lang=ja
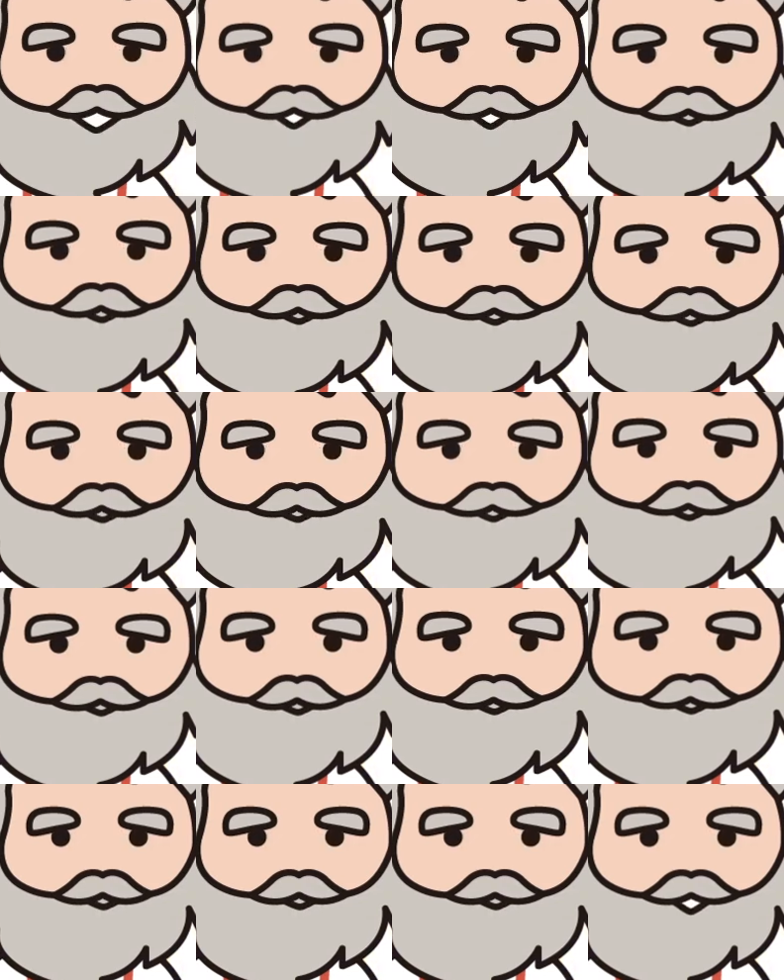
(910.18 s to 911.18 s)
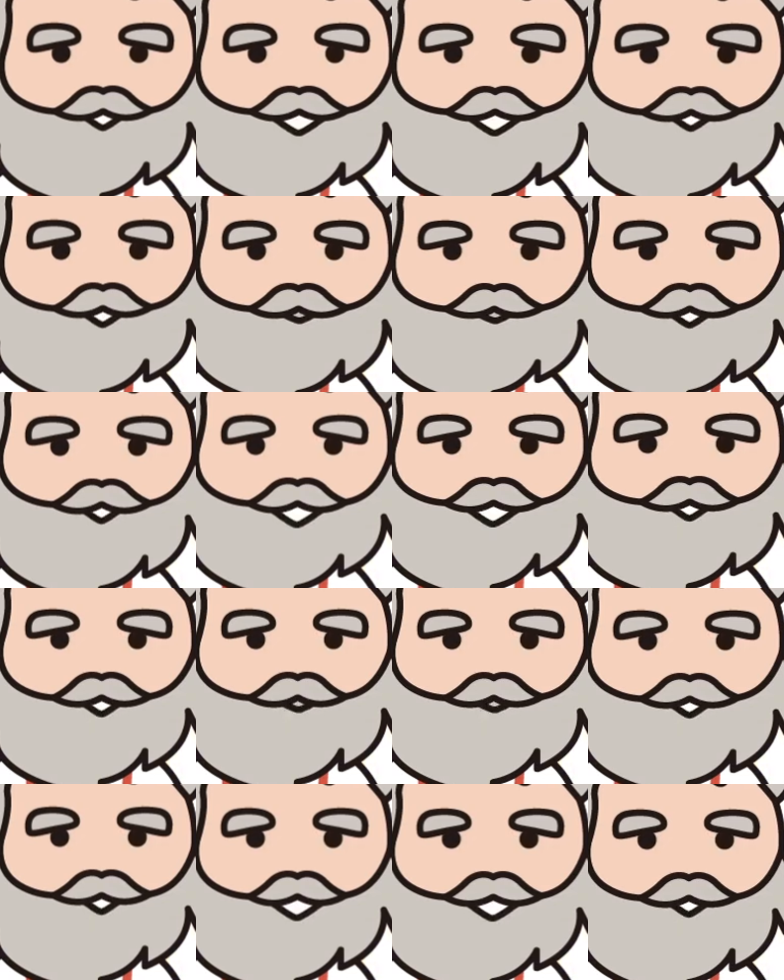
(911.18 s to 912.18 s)
た鍋
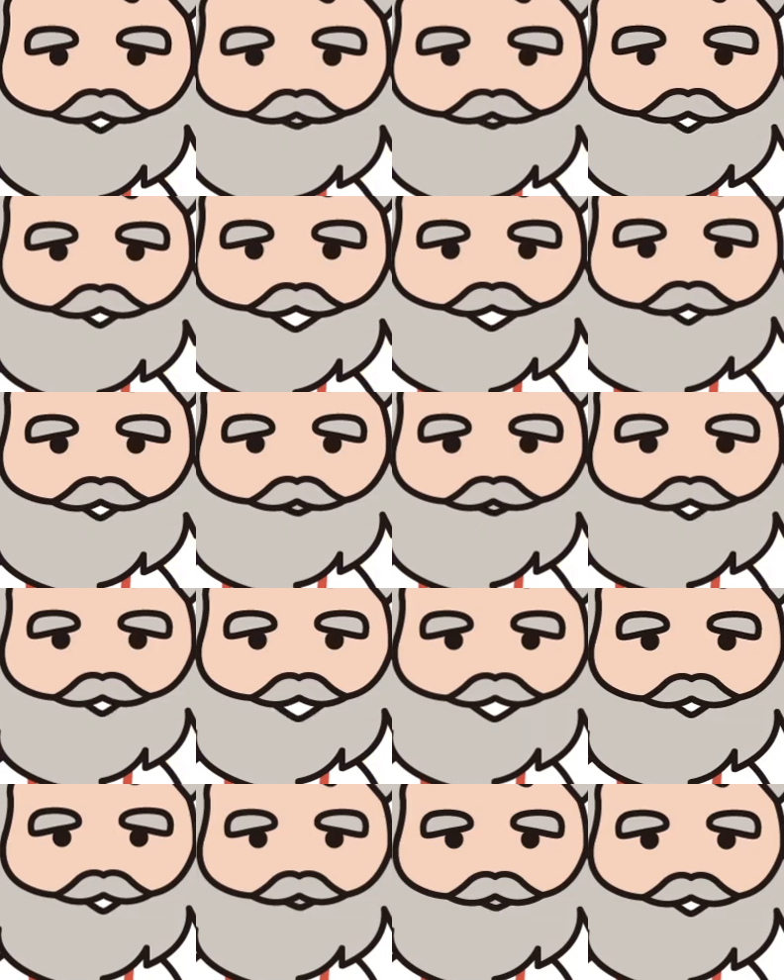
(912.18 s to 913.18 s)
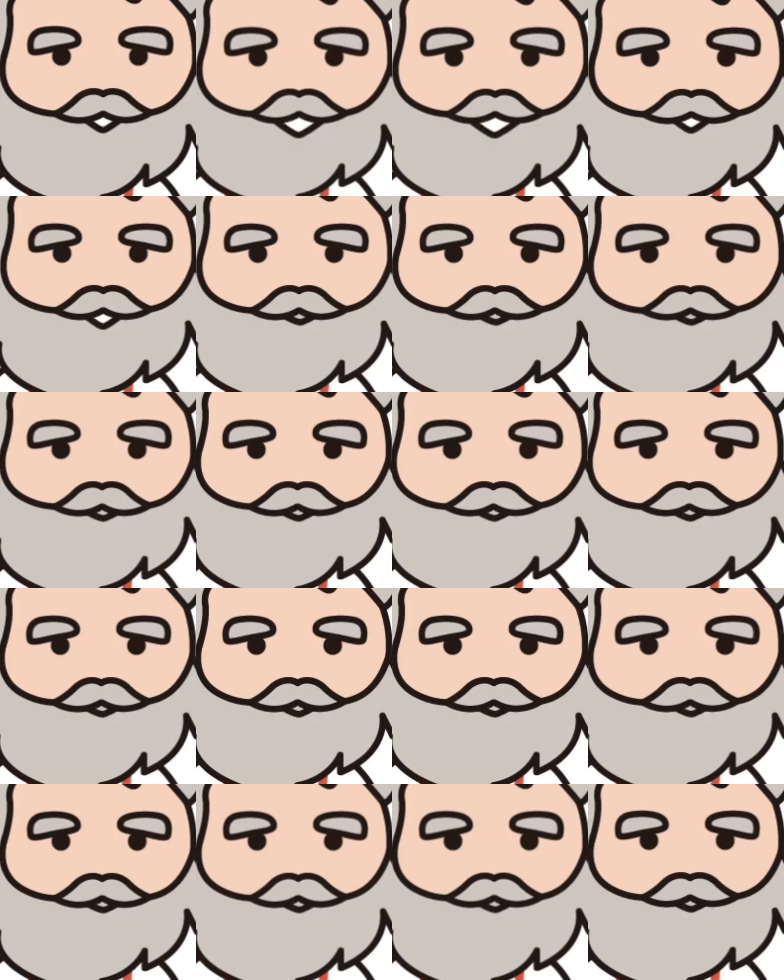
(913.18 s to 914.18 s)
沢元蔵さんという人は
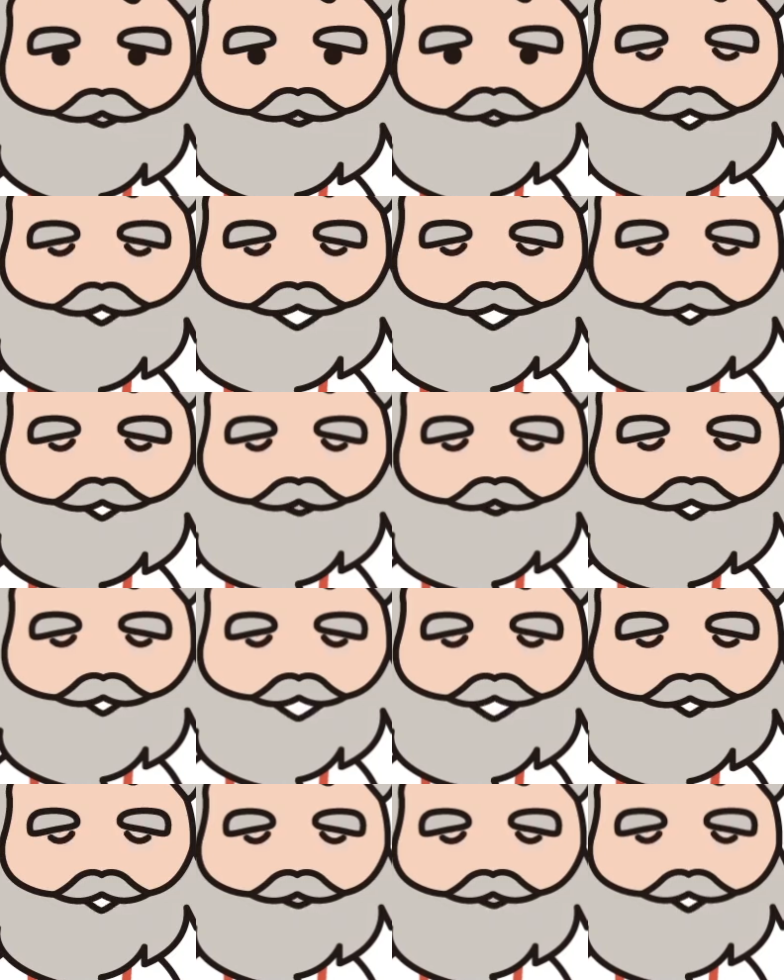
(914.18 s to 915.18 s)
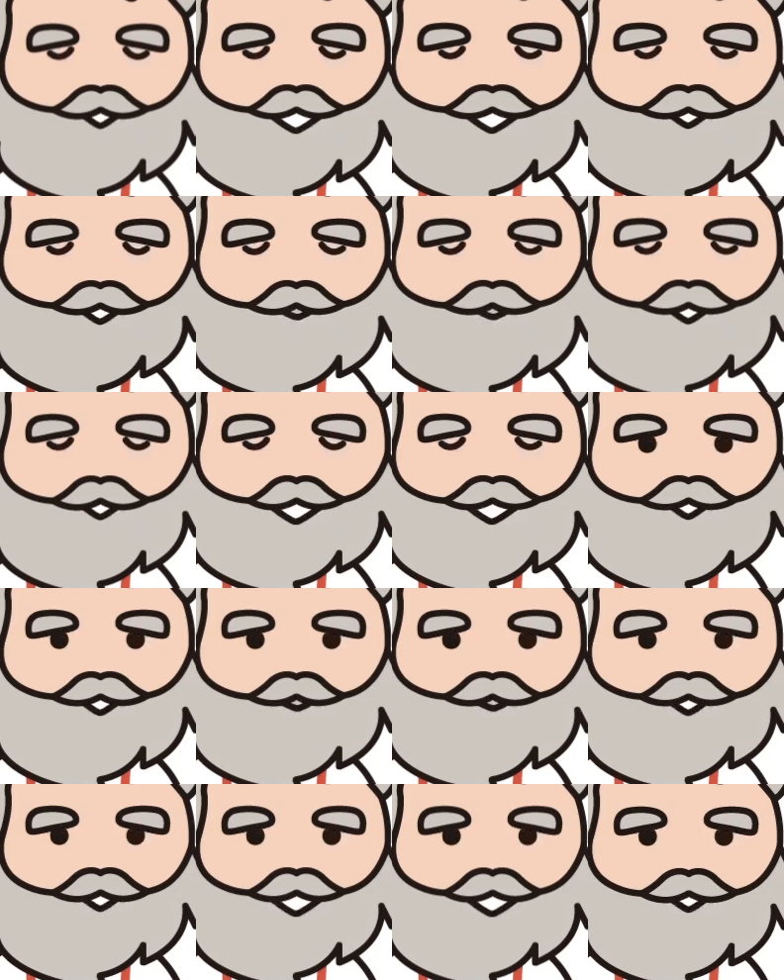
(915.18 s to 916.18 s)
生涯をかけて
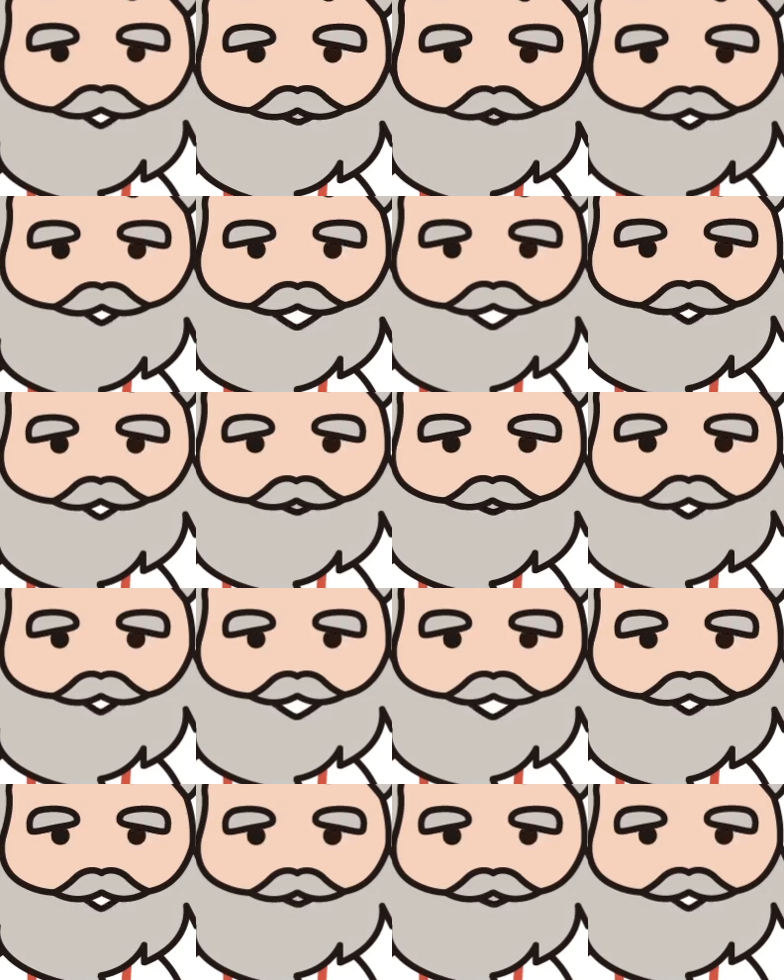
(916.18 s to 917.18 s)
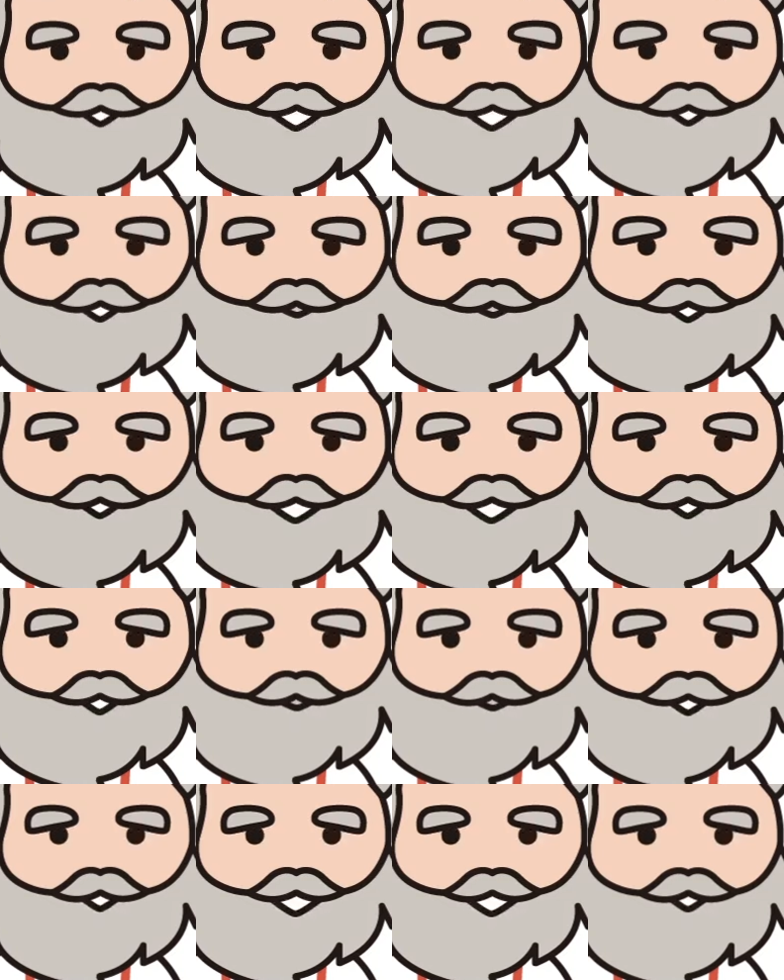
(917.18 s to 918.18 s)
アイヌ語の多くの資料を
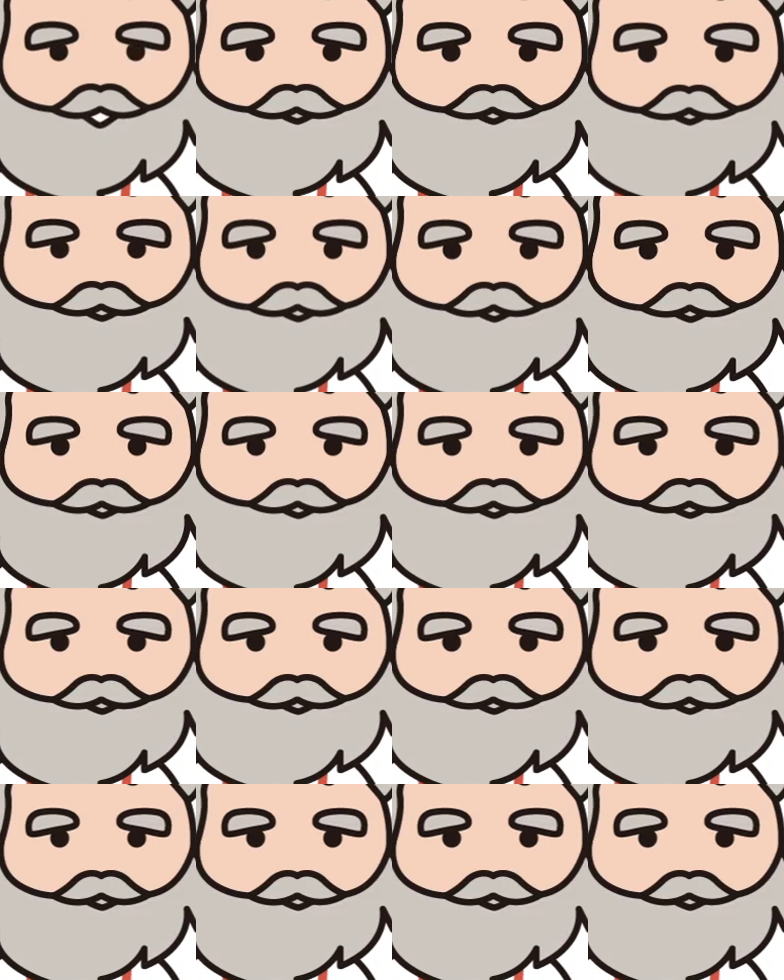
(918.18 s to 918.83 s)
残しています